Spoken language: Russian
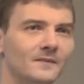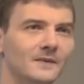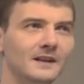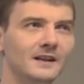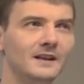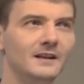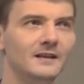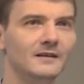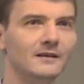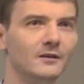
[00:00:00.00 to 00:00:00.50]

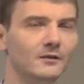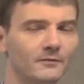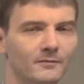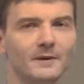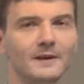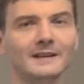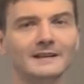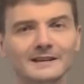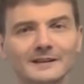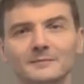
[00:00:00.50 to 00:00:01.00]
И, в
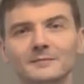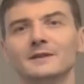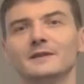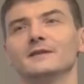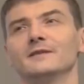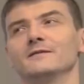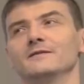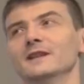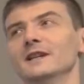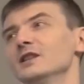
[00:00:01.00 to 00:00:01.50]

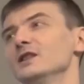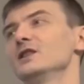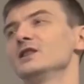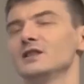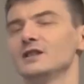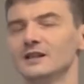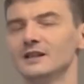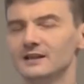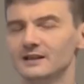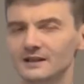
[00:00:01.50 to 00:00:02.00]
принципе, в нашей
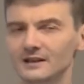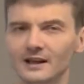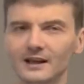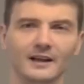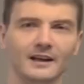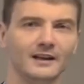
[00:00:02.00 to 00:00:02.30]
жизни,